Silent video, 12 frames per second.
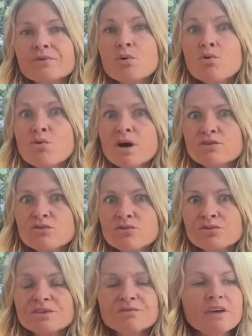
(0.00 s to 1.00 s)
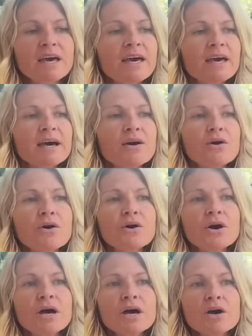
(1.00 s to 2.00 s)
aux lois de l'univers,
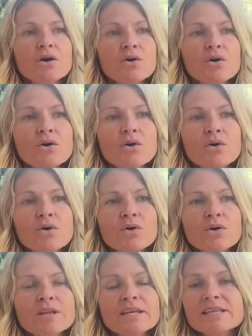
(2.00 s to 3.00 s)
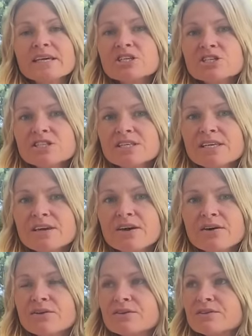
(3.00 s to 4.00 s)
euh, en, l'énergie
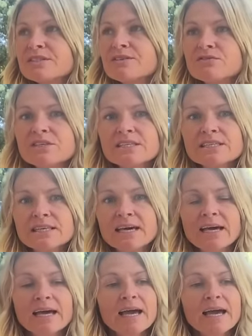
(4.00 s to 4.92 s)
euh, divine,